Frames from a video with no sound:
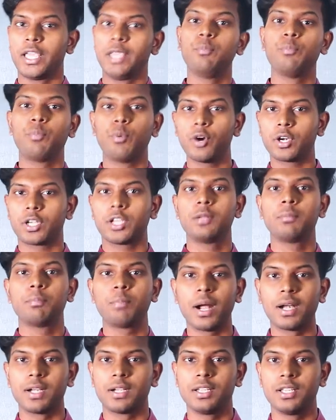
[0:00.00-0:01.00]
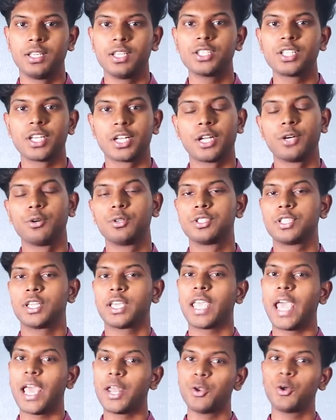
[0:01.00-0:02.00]
ইম্পর্টেন্ট পার্টটি সেটা হচ্ছে
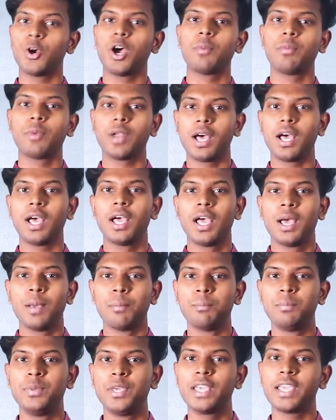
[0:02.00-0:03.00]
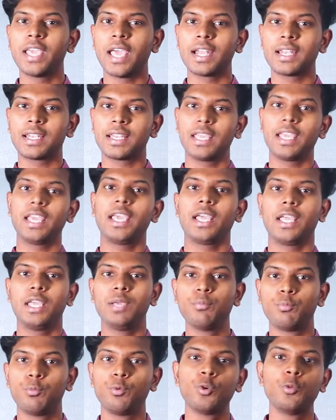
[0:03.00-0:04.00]
কেন আমরা বিং অ্যাডকে
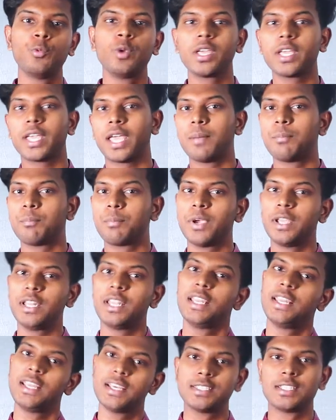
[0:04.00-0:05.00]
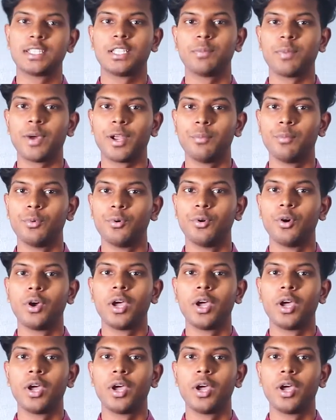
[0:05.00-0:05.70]
ইম্প্রুভিং ক্যাম্পেইনে নিয়ে যেতে পারবো